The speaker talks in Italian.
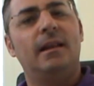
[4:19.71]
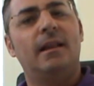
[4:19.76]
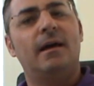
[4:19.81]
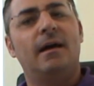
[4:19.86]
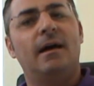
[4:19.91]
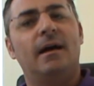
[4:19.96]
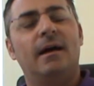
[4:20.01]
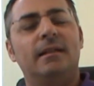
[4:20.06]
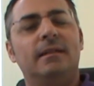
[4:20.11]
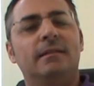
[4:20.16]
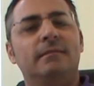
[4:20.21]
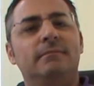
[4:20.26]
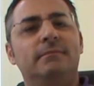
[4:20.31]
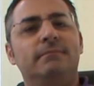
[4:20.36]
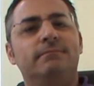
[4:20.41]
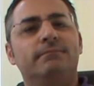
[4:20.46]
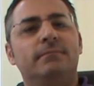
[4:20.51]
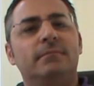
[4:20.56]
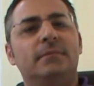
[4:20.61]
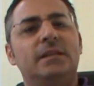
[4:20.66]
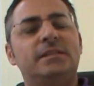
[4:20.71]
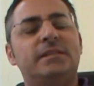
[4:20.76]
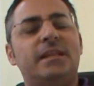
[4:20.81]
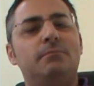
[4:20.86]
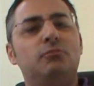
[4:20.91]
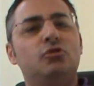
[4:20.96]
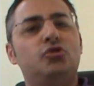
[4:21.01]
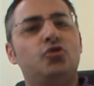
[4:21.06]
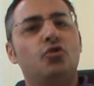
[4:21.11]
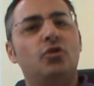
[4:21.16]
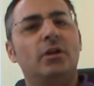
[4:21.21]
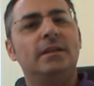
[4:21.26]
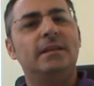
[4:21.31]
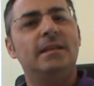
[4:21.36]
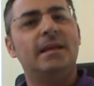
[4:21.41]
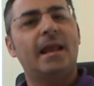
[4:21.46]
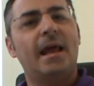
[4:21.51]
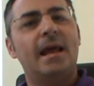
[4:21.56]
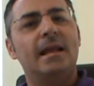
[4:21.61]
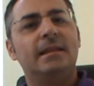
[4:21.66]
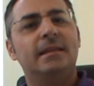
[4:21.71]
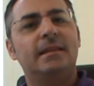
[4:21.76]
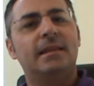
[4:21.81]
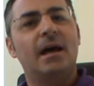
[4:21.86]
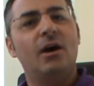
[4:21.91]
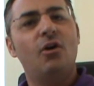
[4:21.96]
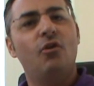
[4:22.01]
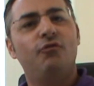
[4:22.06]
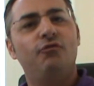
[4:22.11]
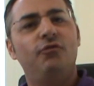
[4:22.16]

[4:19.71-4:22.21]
la distribuzione indiretta,